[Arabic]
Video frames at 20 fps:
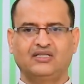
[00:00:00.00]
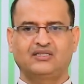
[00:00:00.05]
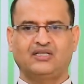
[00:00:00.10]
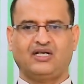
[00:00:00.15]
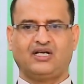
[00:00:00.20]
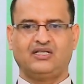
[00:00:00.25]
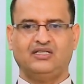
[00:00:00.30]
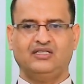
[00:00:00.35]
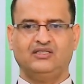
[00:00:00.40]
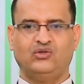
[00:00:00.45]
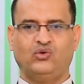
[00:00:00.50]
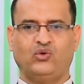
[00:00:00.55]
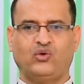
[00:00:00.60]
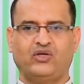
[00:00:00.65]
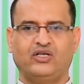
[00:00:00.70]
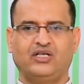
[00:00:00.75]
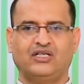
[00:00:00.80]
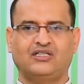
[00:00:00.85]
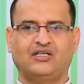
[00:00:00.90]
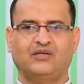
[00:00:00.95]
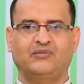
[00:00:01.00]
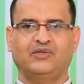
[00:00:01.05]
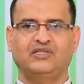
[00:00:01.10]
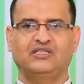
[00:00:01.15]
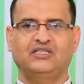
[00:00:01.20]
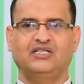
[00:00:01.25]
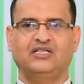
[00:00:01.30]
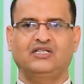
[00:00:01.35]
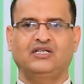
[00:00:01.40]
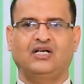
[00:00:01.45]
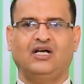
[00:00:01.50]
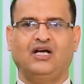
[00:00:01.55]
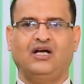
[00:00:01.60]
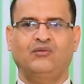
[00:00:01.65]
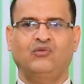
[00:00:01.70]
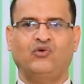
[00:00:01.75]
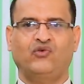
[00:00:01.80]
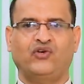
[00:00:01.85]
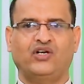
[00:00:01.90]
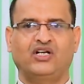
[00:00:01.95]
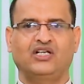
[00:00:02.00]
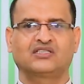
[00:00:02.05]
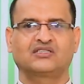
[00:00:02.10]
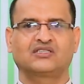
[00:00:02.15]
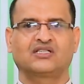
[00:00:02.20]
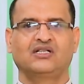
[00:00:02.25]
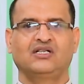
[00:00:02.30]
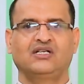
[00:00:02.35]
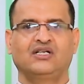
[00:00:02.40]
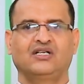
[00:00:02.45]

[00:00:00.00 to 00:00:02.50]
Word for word: تقييد حرية المدين المفلس